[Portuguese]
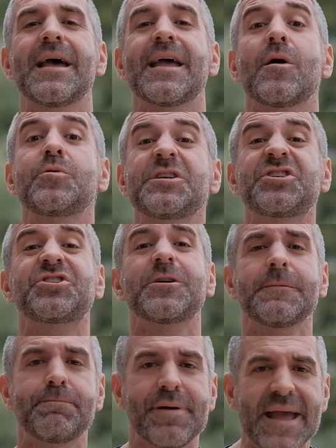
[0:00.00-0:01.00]
eu
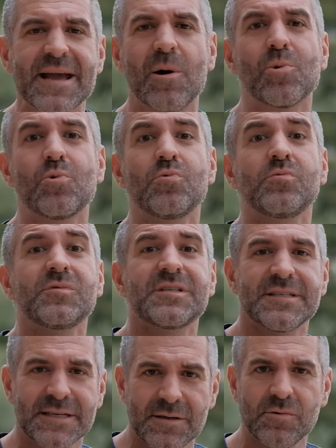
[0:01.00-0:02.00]
extirpei
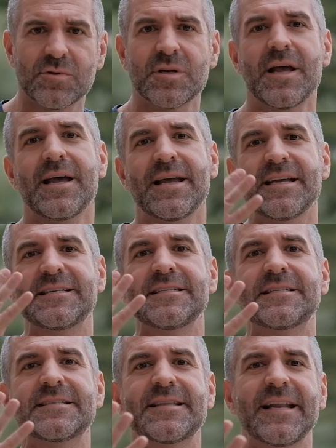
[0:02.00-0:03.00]
alguns anos
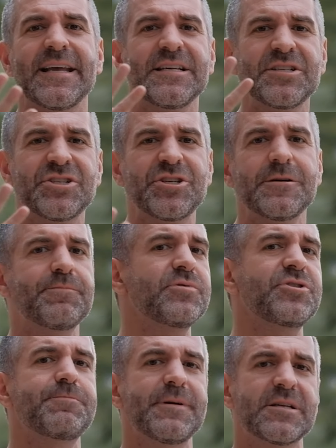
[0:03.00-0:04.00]
esses três
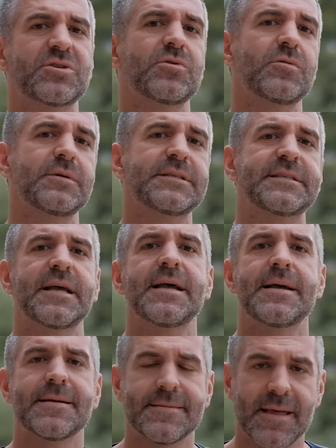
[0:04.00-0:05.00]
tipos de pessoas
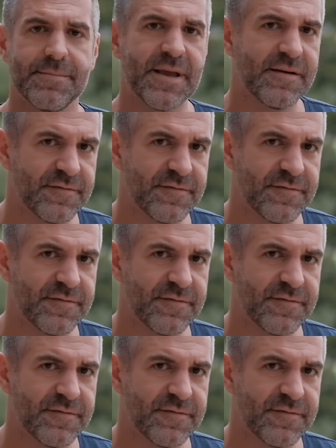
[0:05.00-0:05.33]
da minha